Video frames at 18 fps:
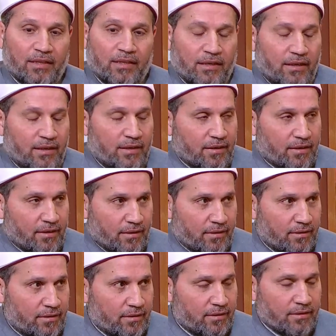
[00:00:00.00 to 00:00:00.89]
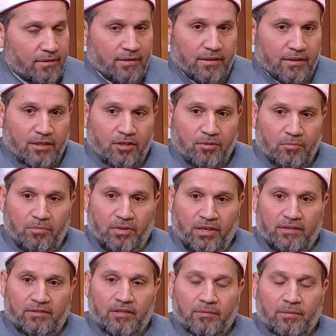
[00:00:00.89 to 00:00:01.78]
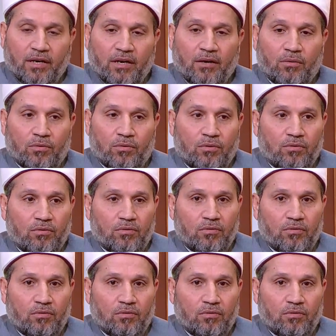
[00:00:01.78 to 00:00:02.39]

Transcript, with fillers: الآخر باعتباره